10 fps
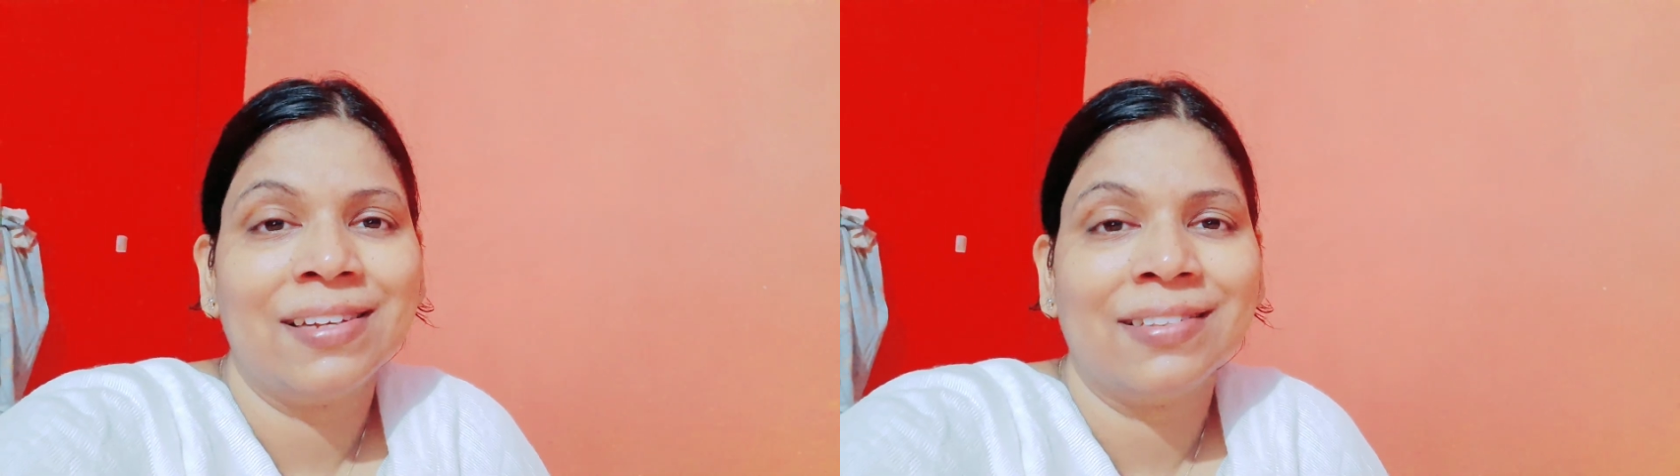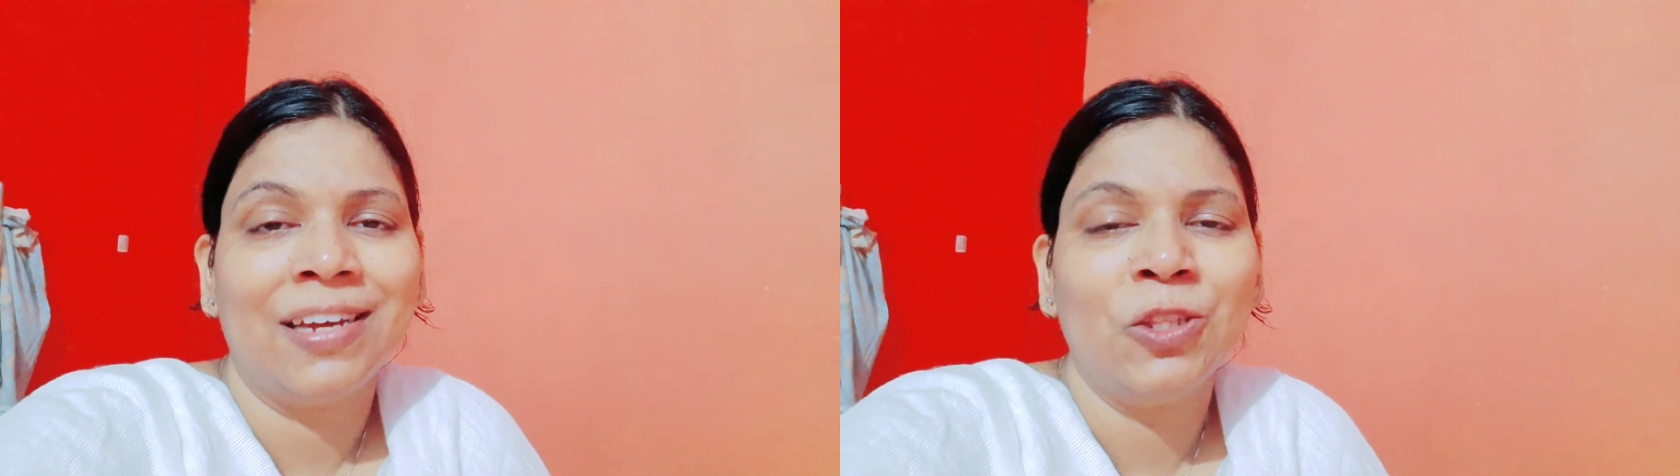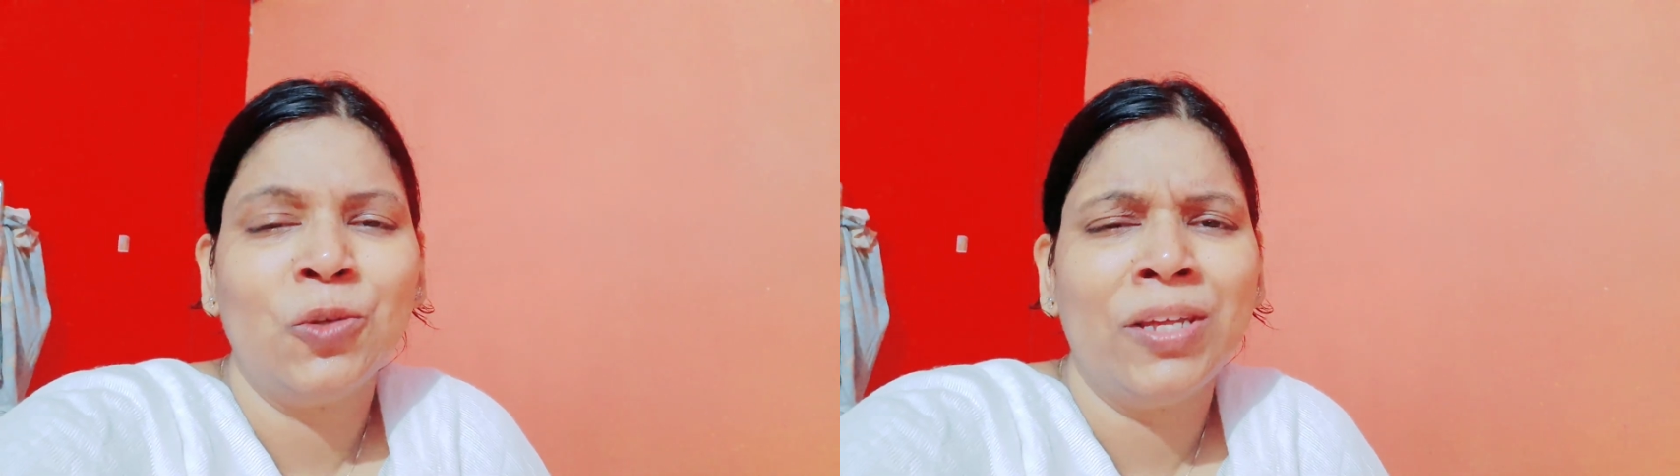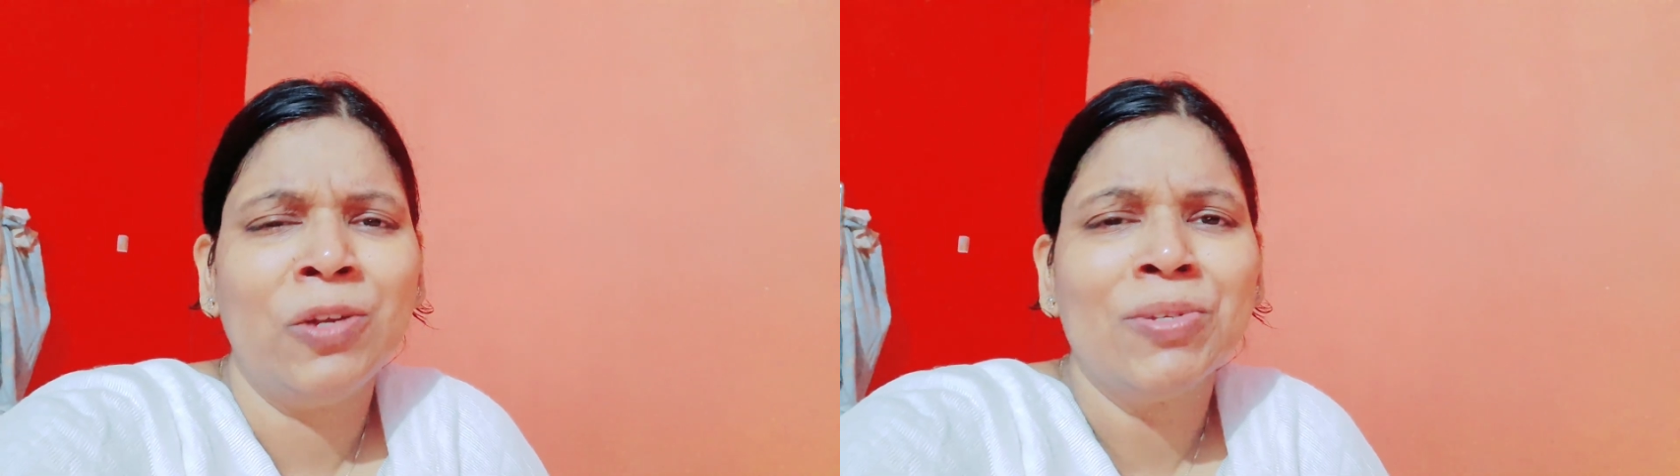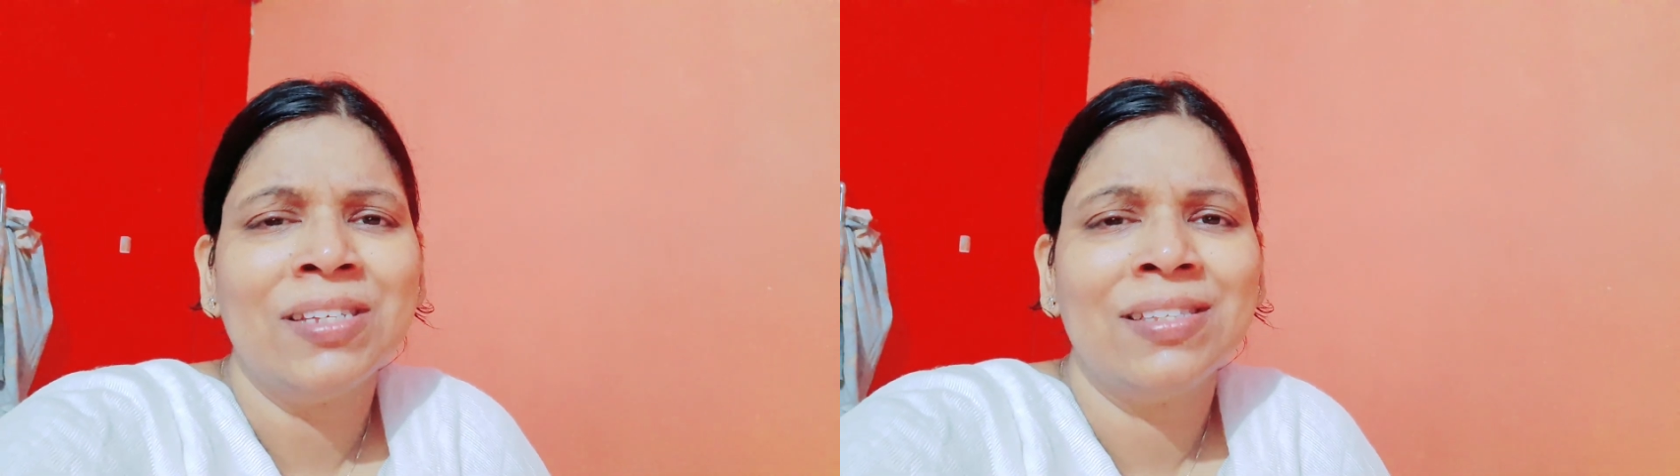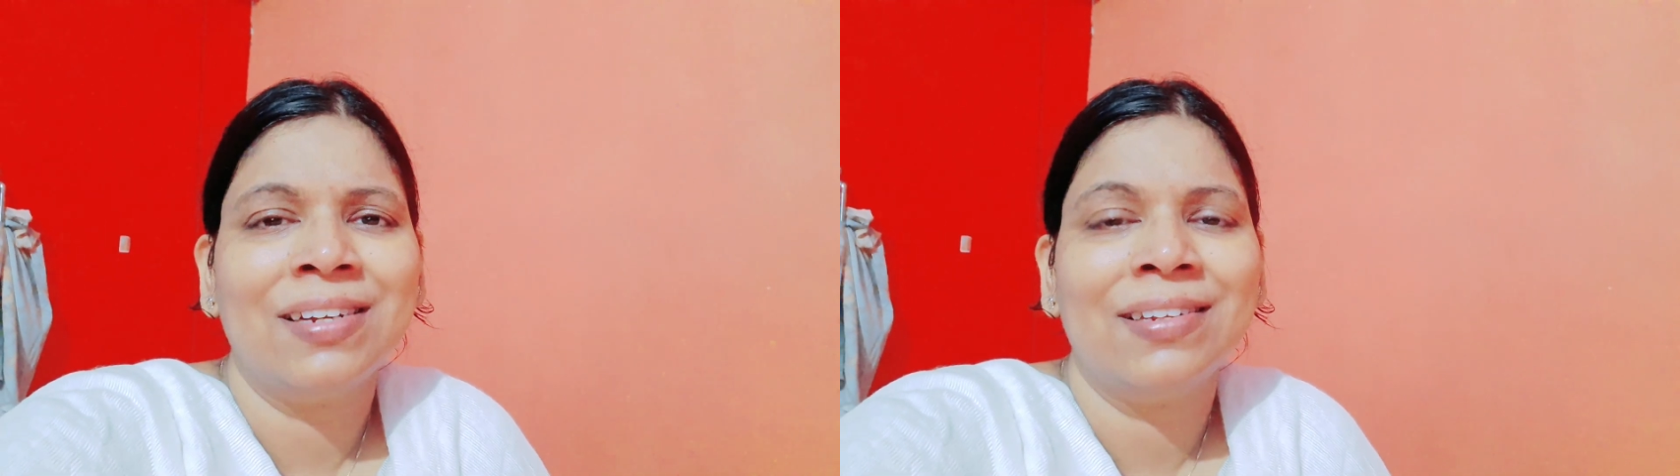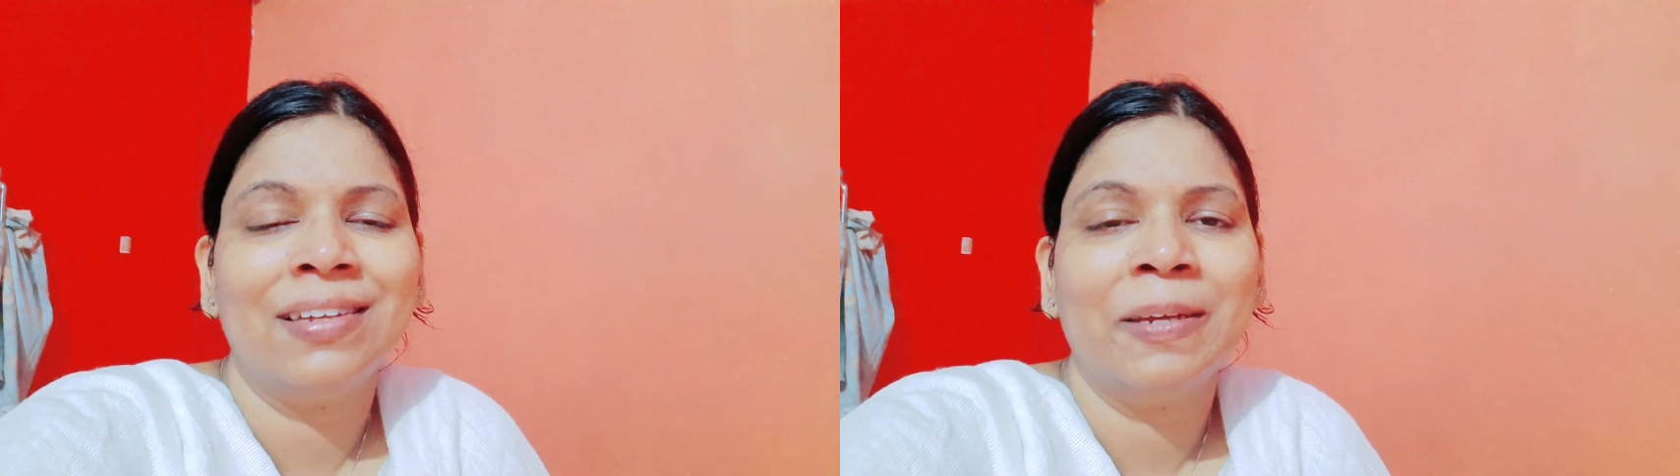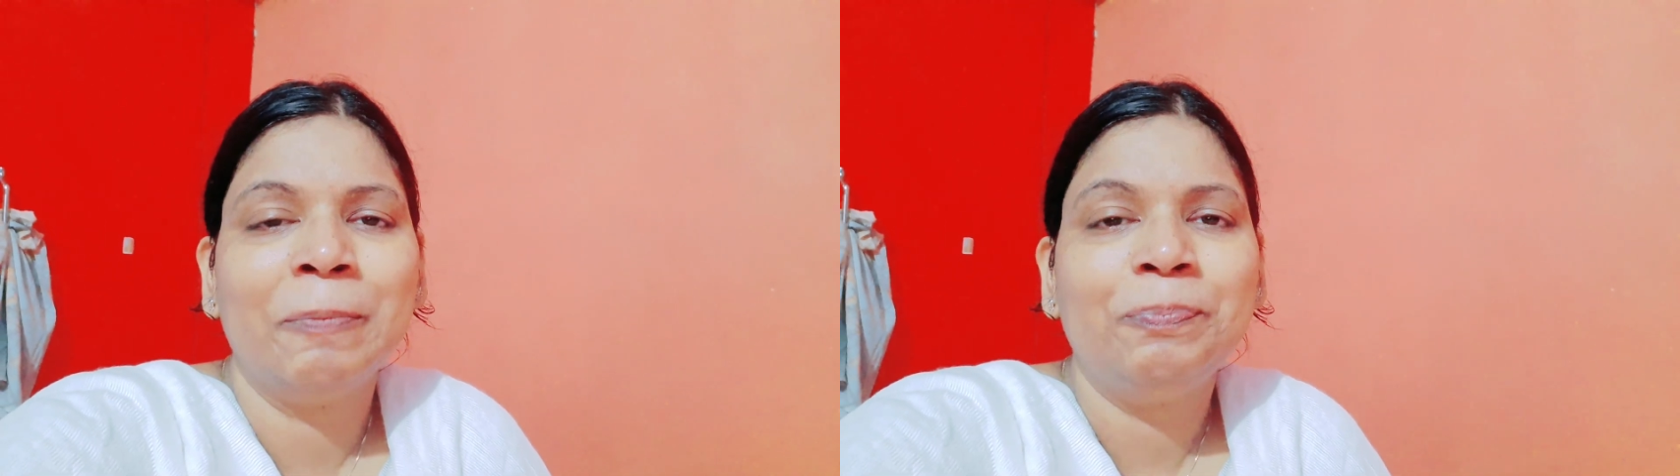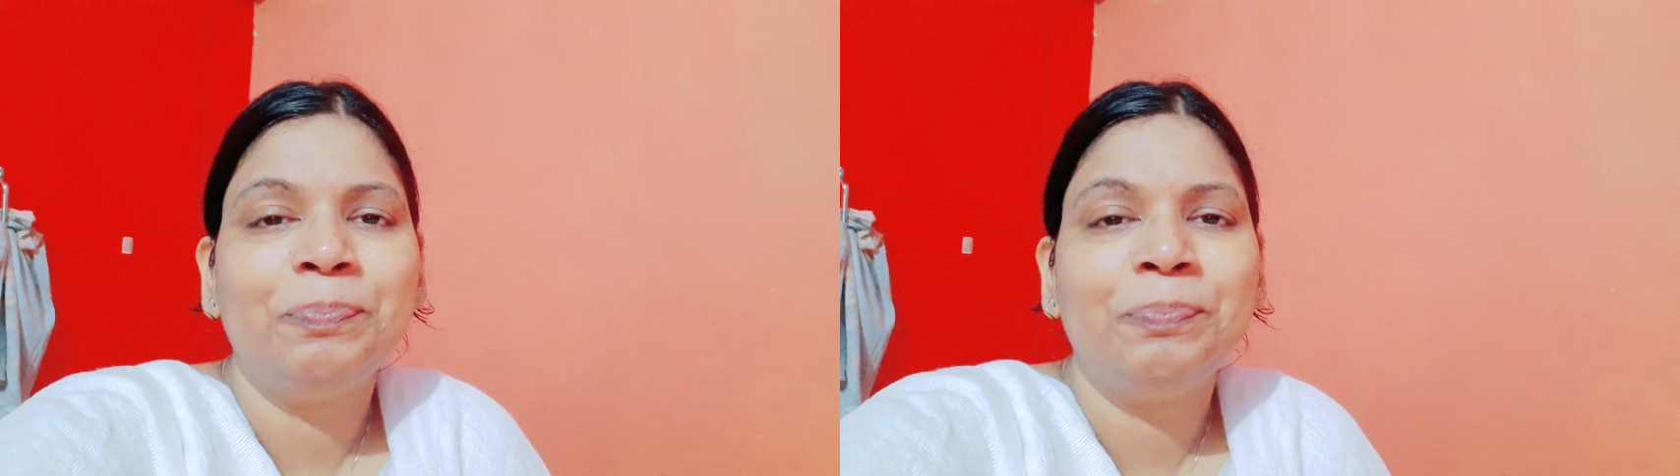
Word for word: सकता है तो वही कोशिश करते हैं